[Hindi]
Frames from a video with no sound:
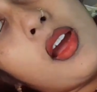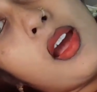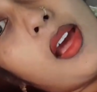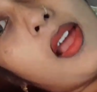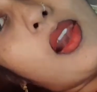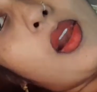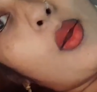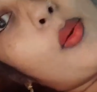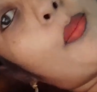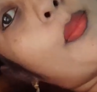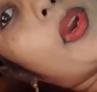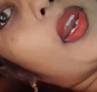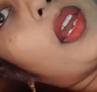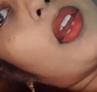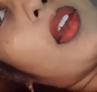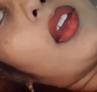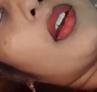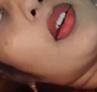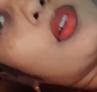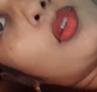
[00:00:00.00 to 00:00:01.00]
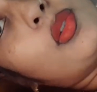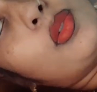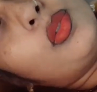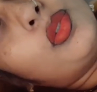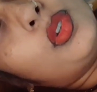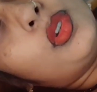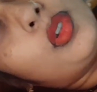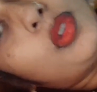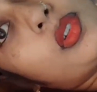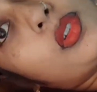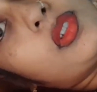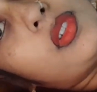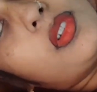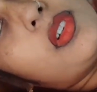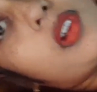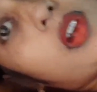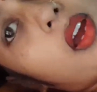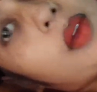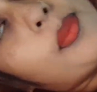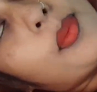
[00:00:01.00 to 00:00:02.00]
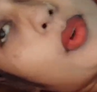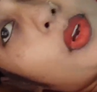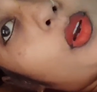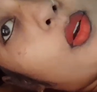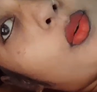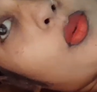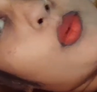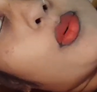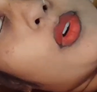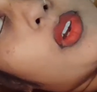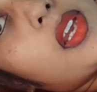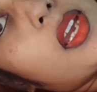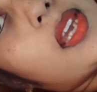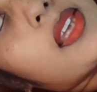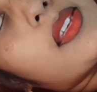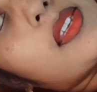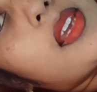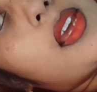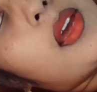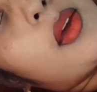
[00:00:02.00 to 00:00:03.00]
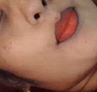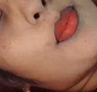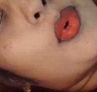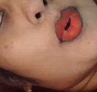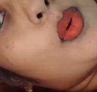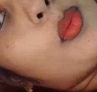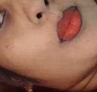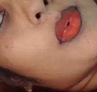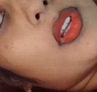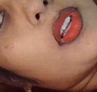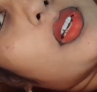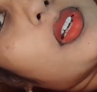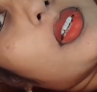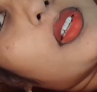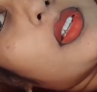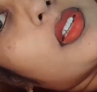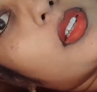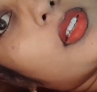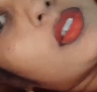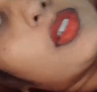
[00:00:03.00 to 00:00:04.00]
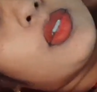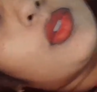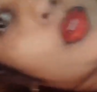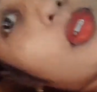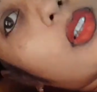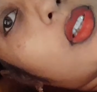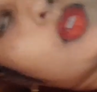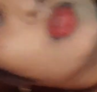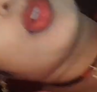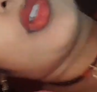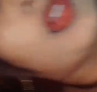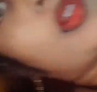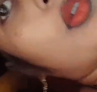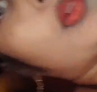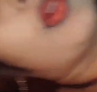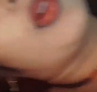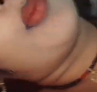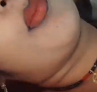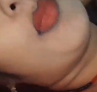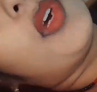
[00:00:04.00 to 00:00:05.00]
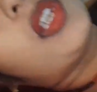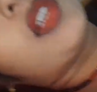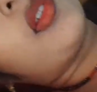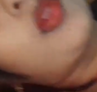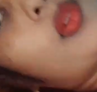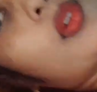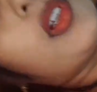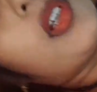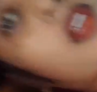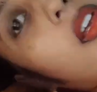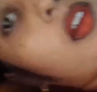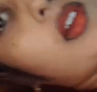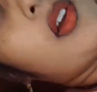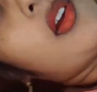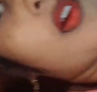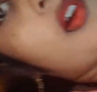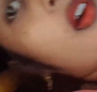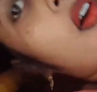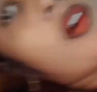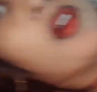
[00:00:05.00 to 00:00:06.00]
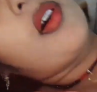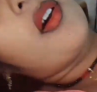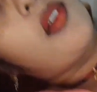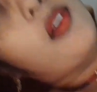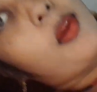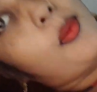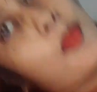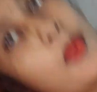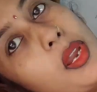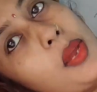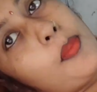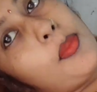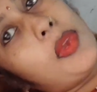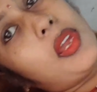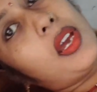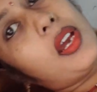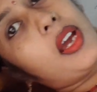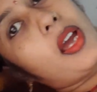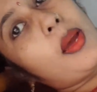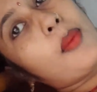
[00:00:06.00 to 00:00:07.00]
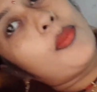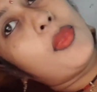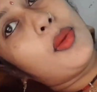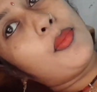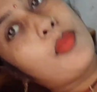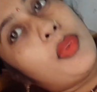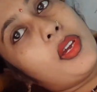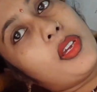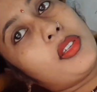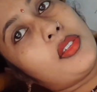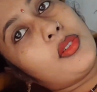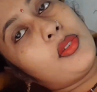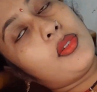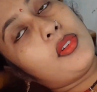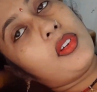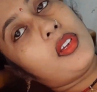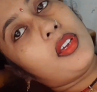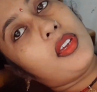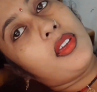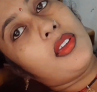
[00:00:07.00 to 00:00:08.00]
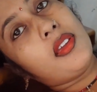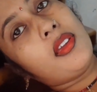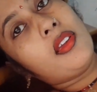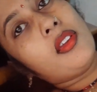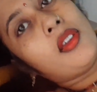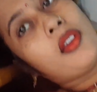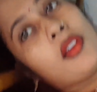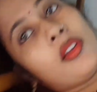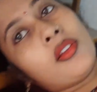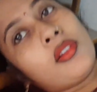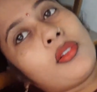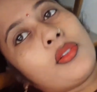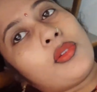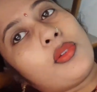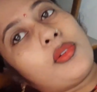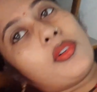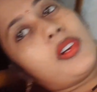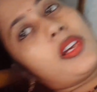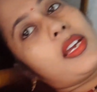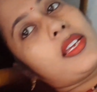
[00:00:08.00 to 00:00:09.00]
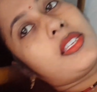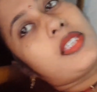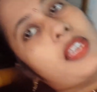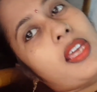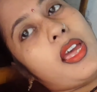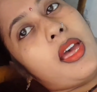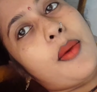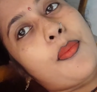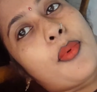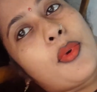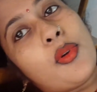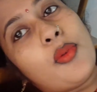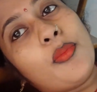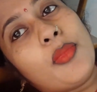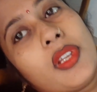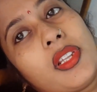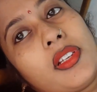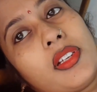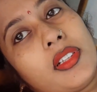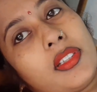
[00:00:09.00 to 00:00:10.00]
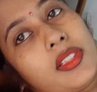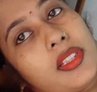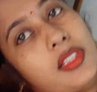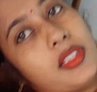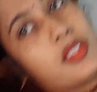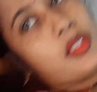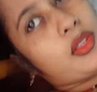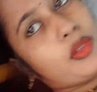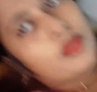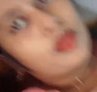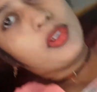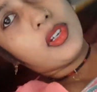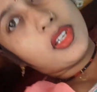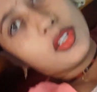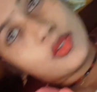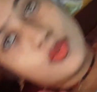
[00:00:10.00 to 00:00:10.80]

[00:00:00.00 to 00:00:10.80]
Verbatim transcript: हेलो फ्रेंड गुड आफ्टरनून कैसे हैं आप लोग उम्मीद करते अच्छे होंगे स्वस्थ होंगे मस्त होंगे और अपने अपने काम में व्यस्त होंगे तो कैसे हैं आप लोग उम्मीद करते अच्छे होंगे